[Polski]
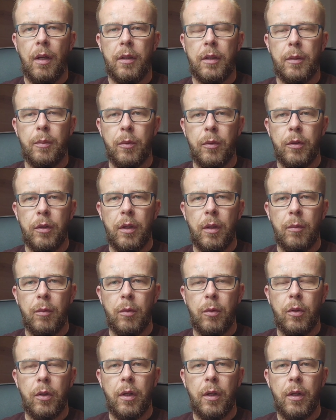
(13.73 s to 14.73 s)
Smutkiem,
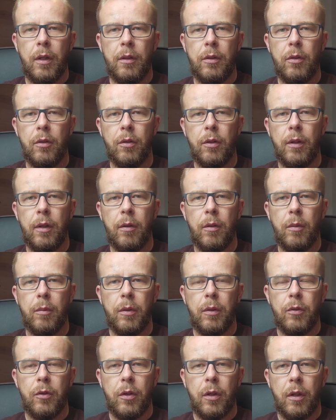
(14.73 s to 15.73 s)
które dotknęło
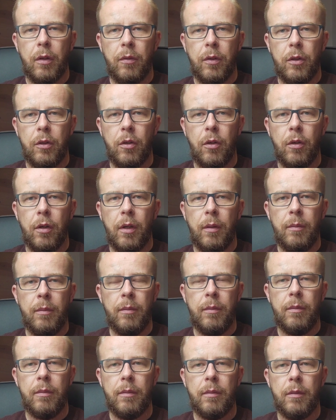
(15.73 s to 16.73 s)
mnie wczoraj
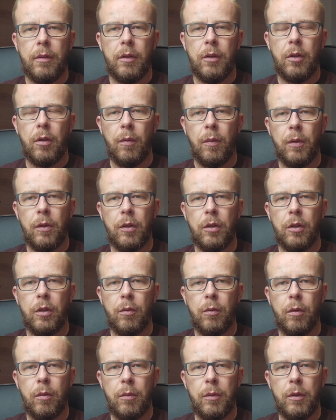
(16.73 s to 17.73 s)
wieczorem i
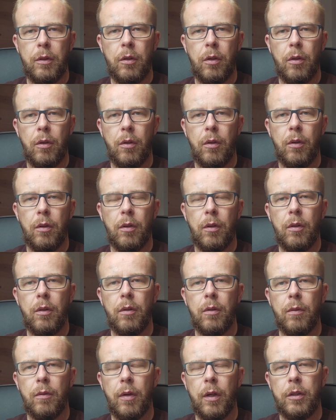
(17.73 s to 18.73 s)
towarzyszyło mi do
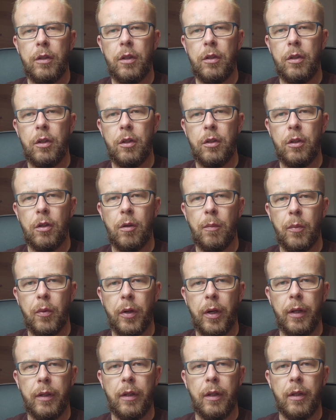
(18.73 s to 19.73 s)
właśnie dzisiejszego
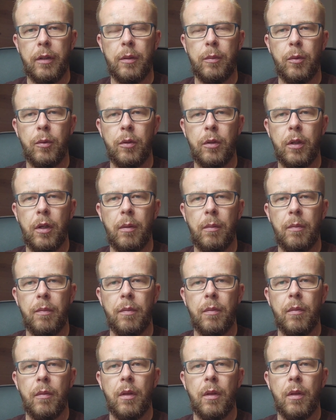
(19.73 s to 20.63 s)
poranka. Smutkiem,